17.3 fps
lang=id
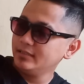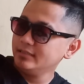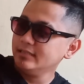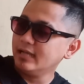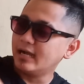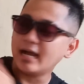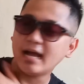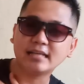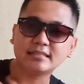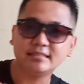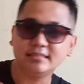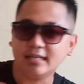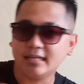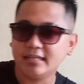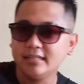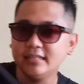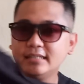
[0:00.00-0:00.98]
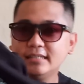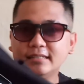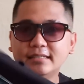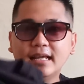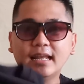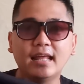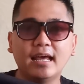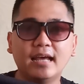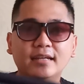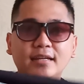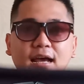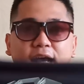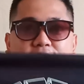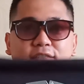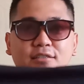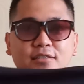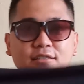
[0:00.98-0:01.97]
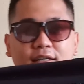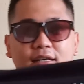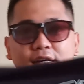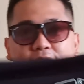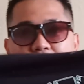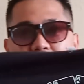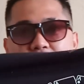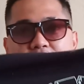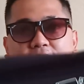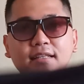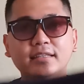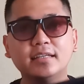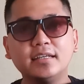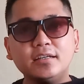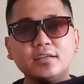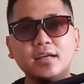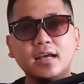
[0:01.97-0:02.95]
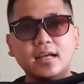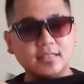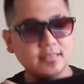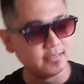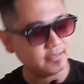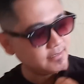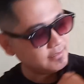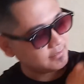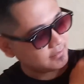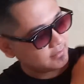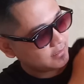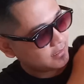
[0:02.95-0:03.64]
yang asnya ini nyala ada as riting, hati